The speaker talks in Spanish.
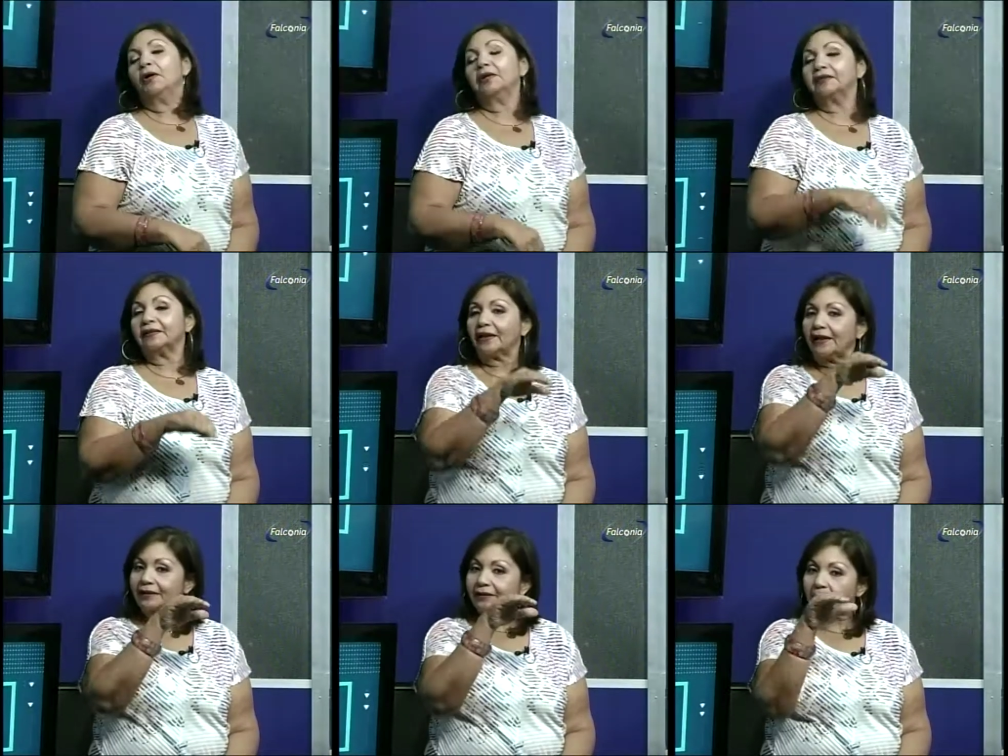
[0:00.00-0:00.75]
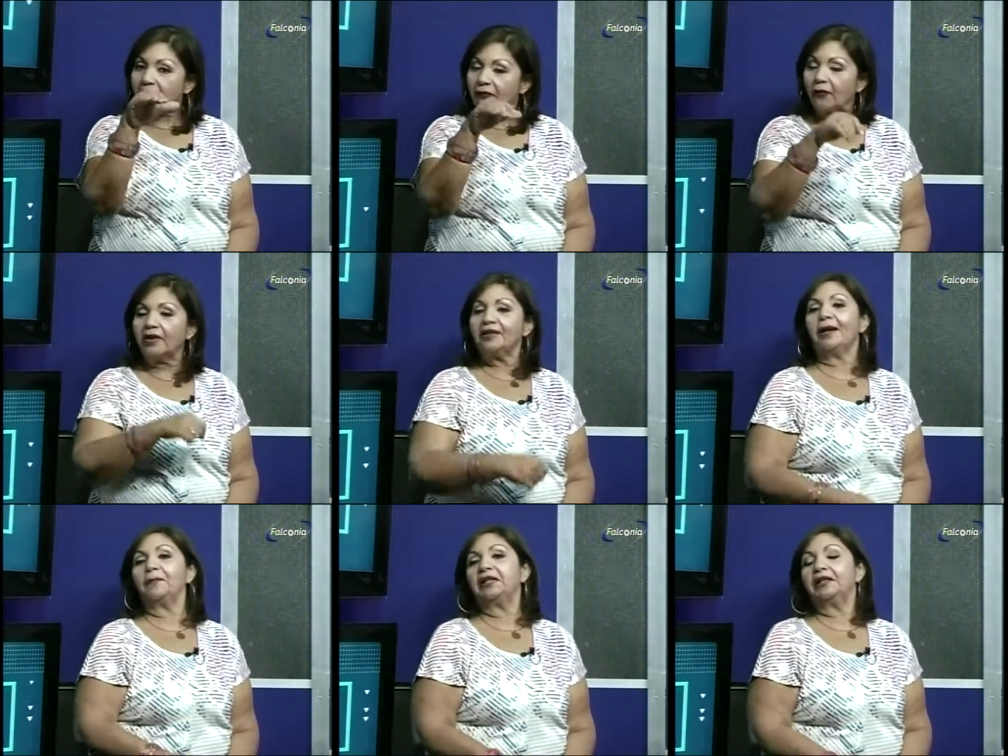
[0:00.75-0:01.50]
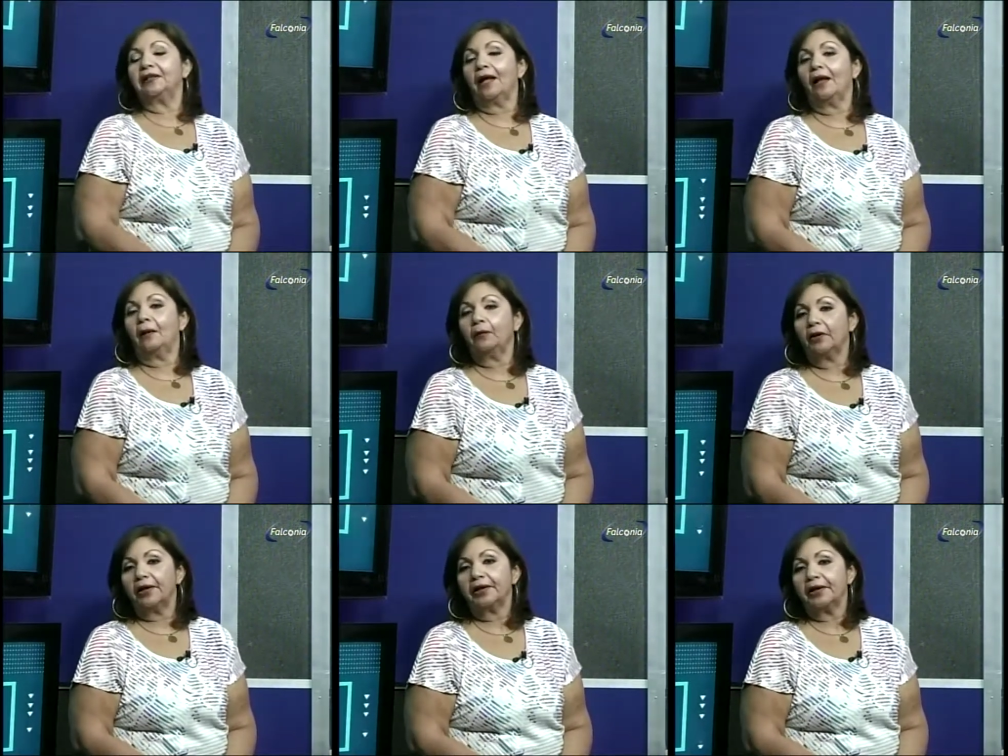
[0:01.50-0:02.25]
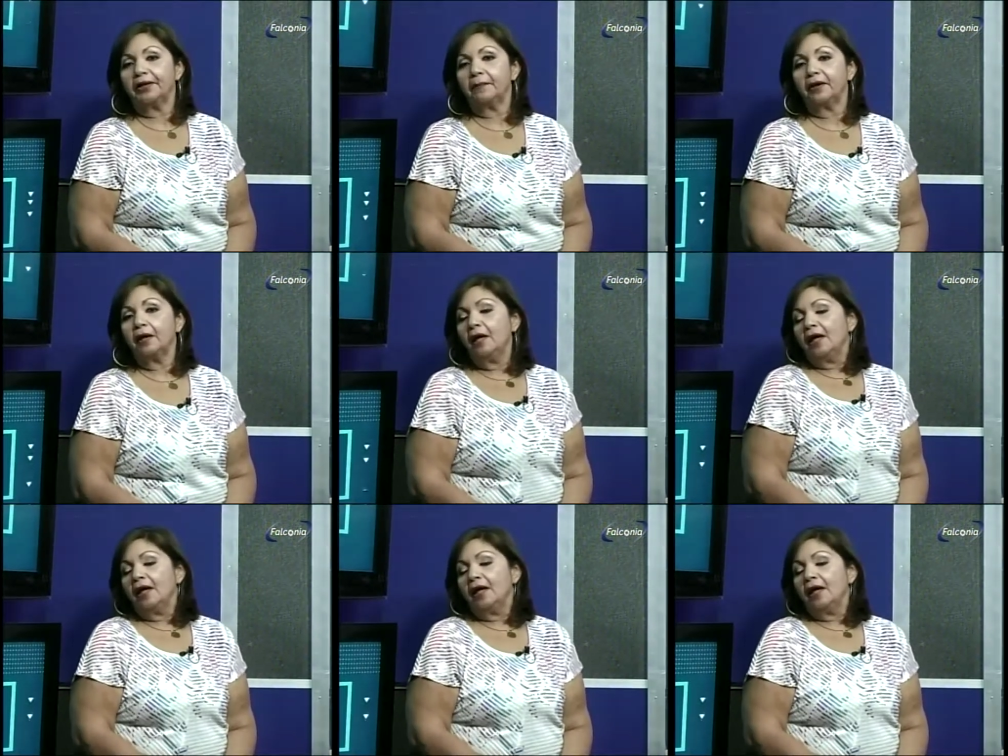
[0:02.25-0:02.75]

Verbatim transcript: bueno, esa tarjeta también fue inhabilitada por el régimen.